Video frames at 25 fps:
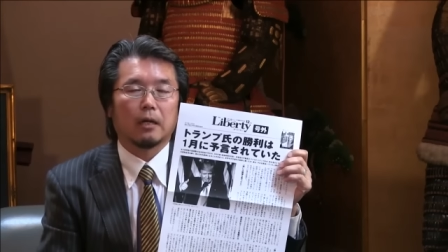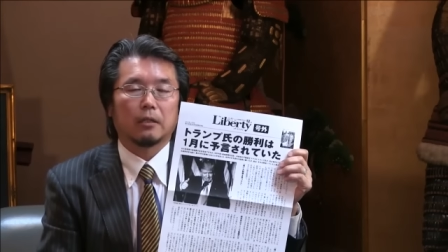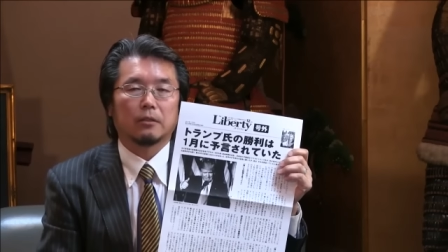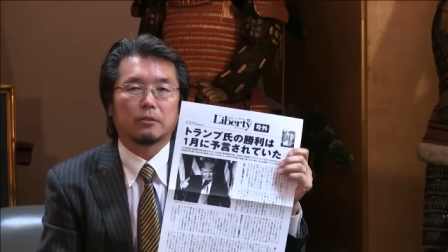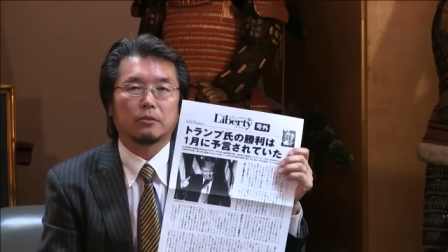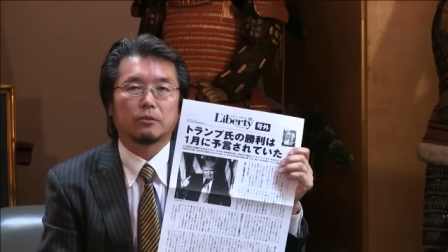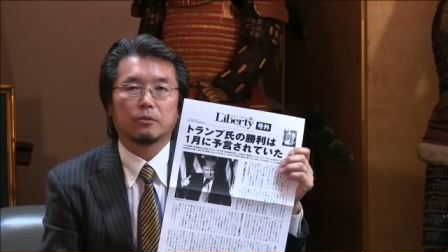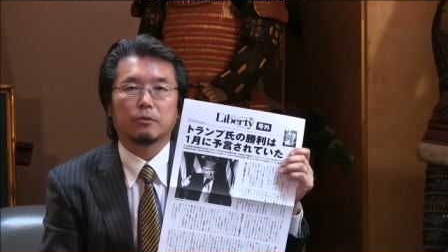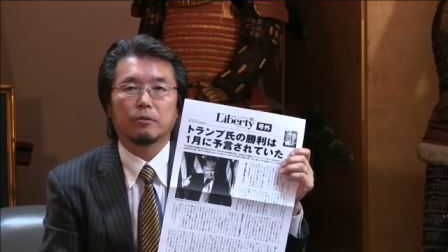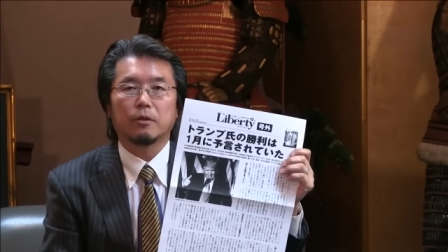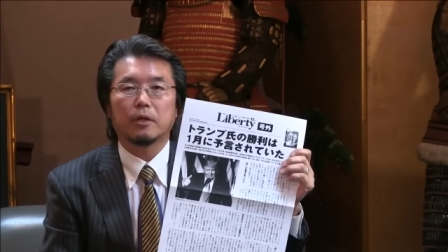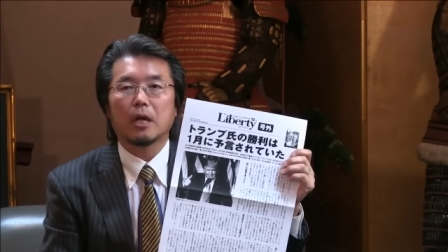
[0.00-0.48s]

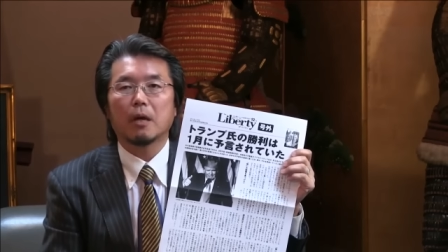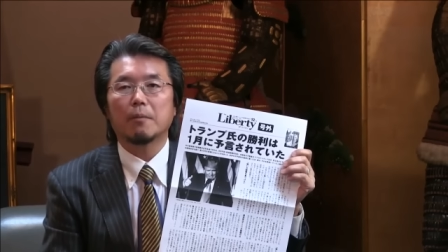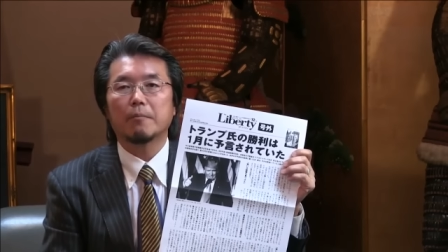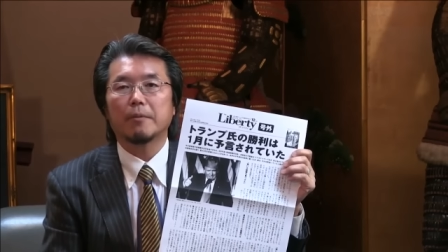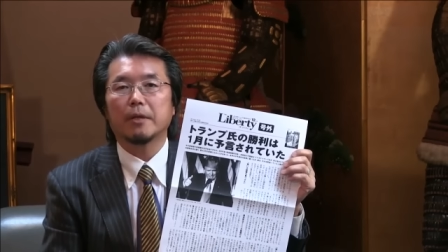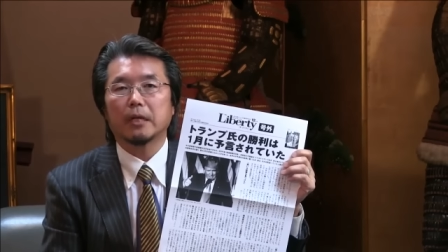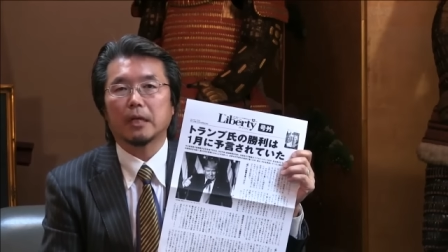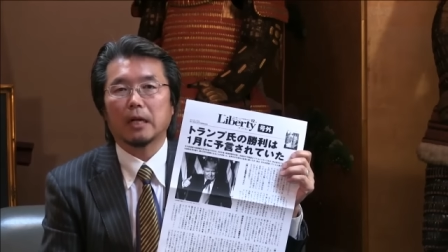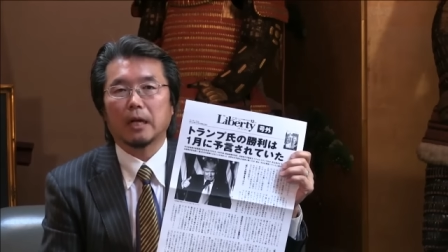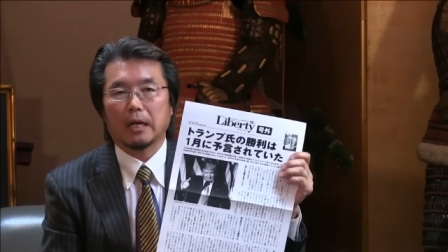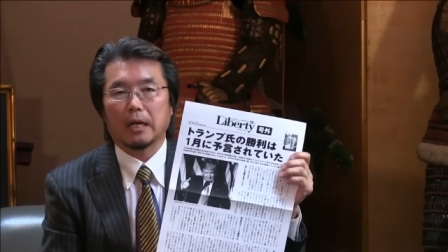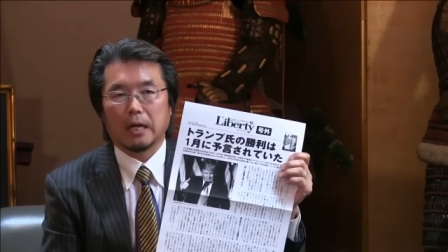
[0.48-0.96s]
強い
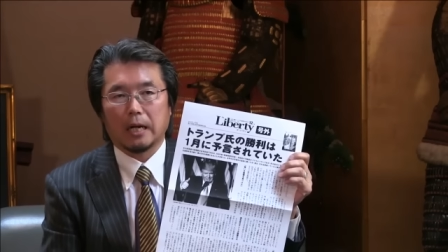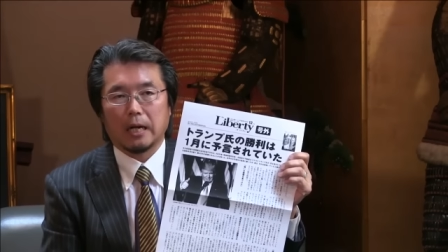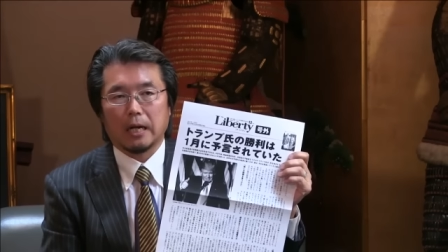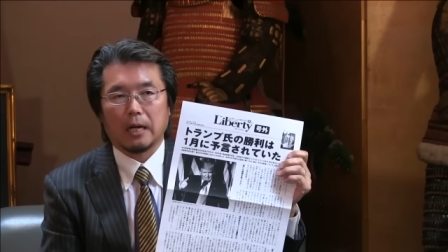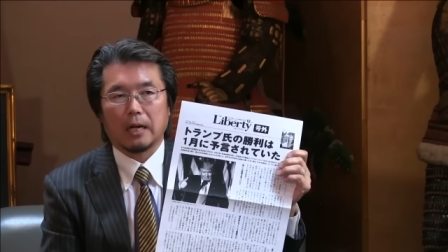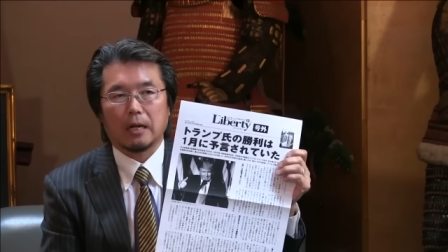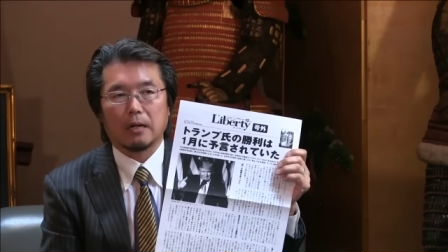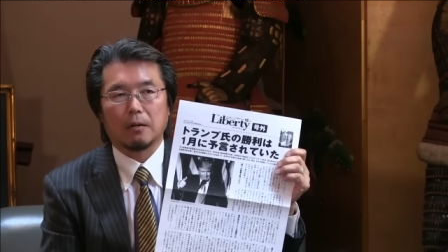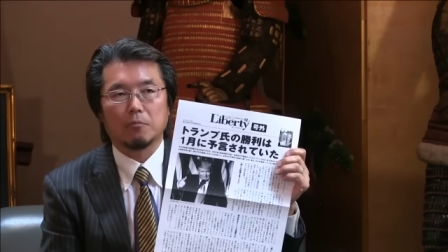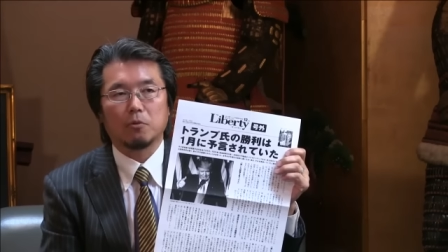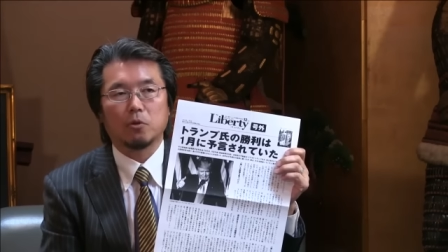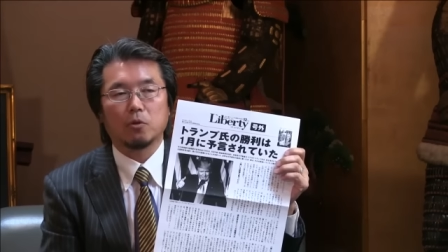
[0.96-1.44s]
アメリカ
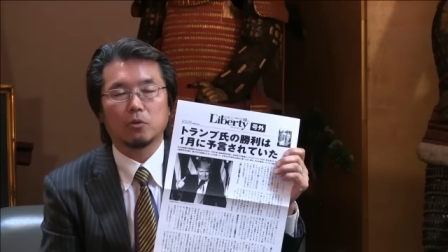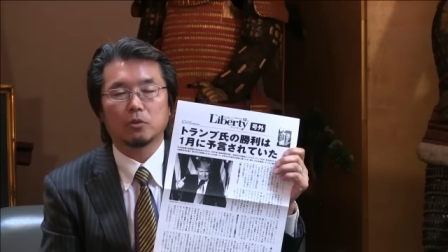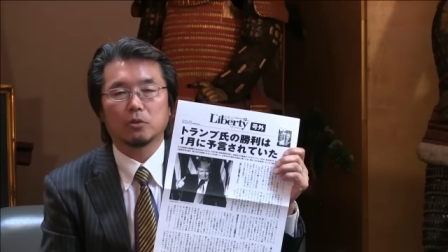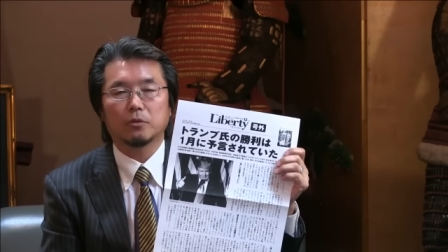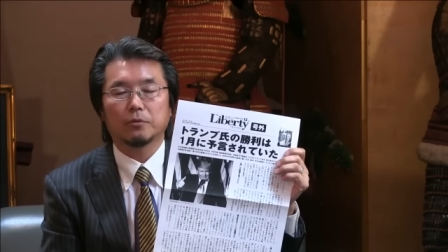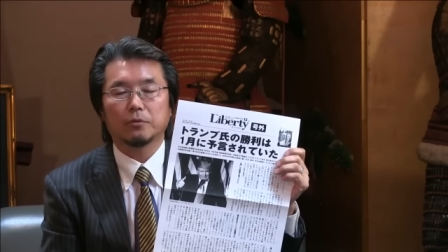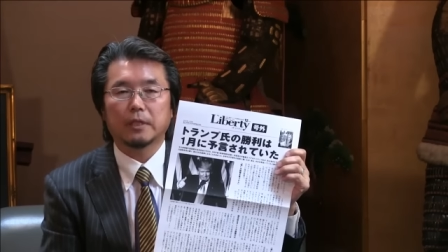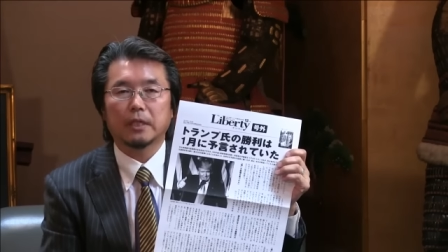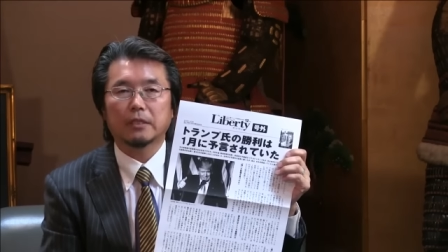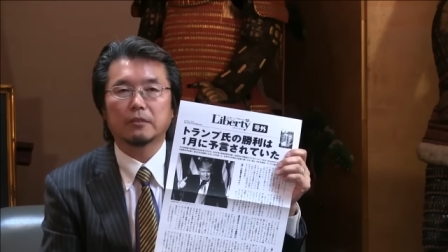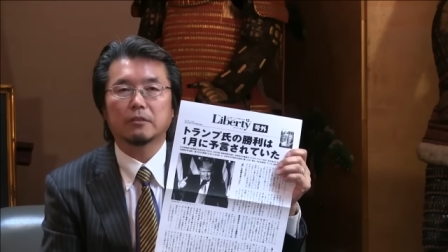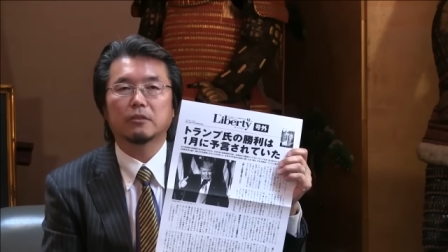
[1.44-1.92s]
がもう一
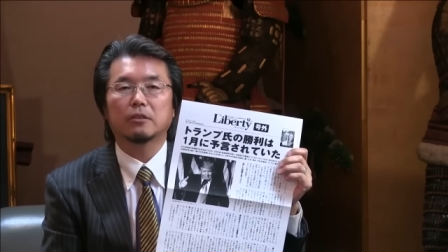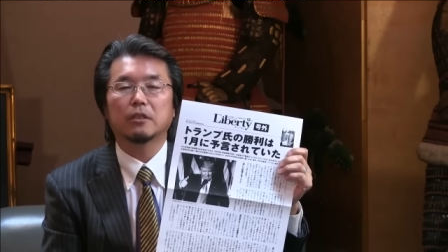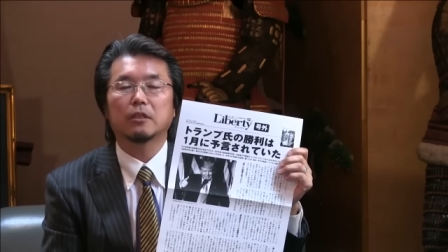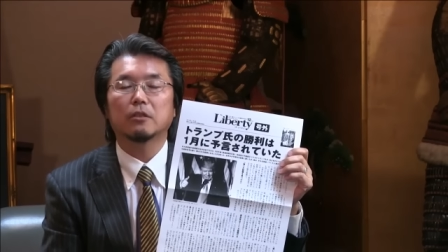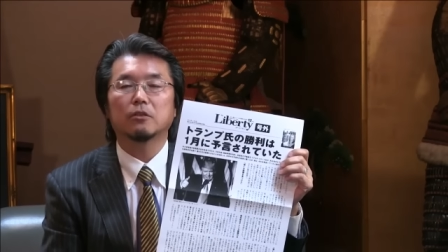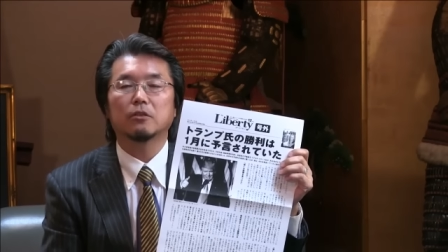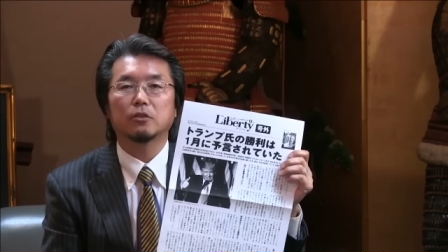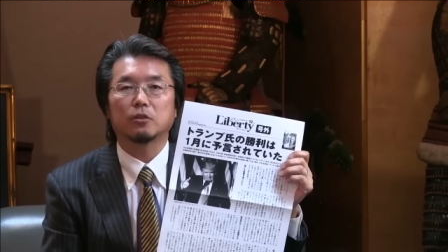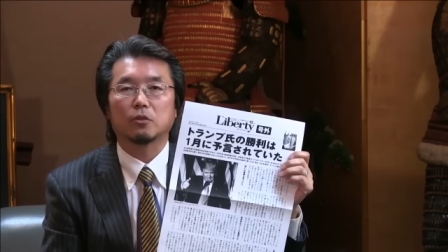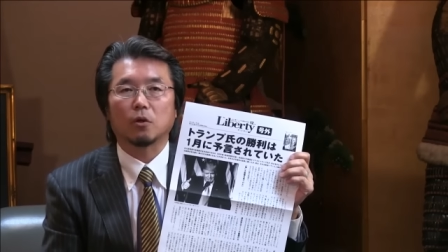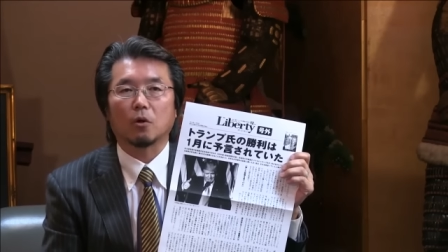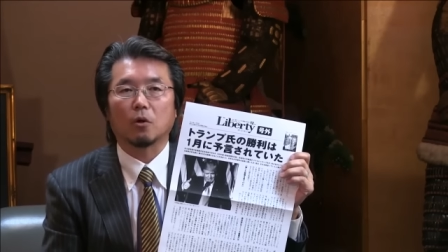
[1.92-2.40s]
度復活して
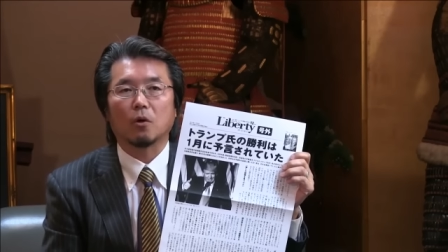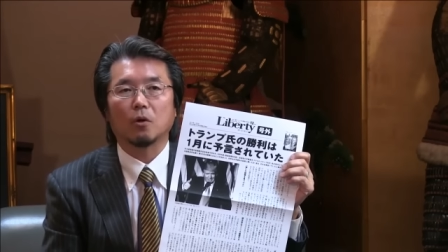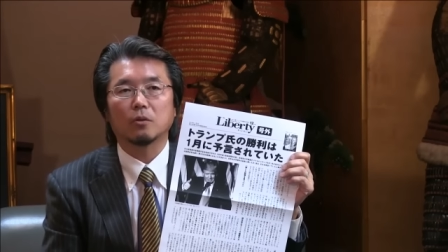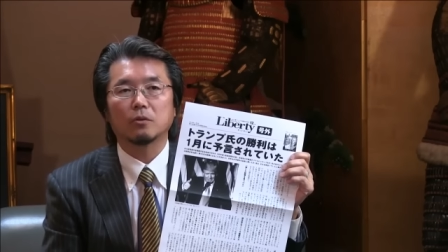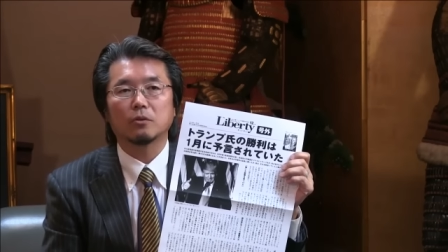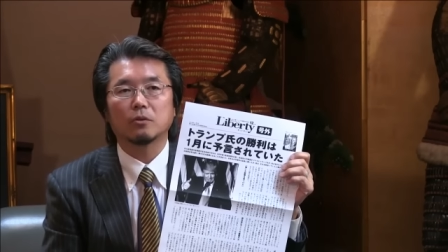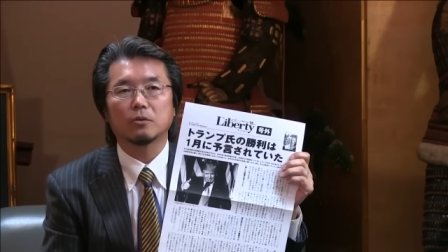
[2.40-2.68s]
くると、